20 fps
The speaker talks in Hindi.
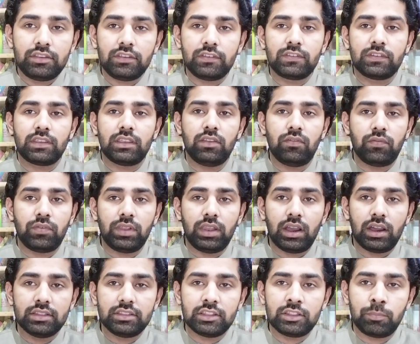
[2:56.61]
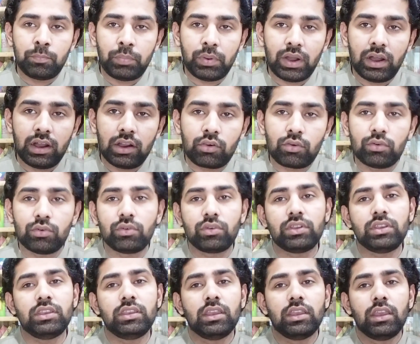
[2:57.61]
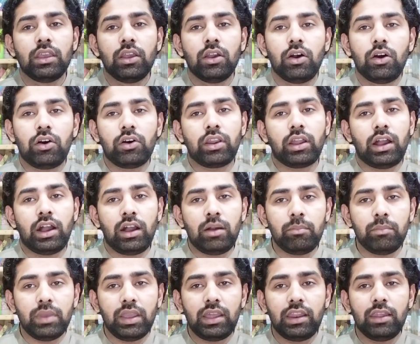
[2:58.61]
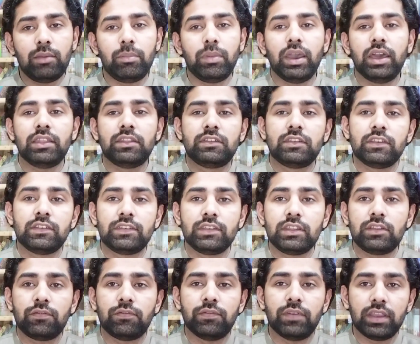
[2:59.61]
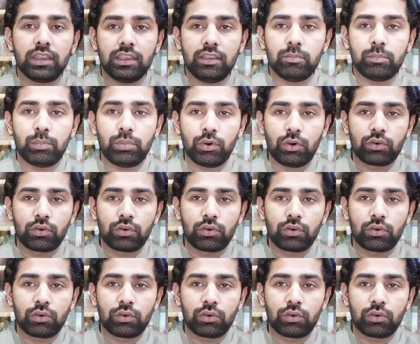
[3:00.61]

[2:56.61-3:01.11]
जिसकी विलादत पाक होगी और हम अहले बैत से सिर्फ वही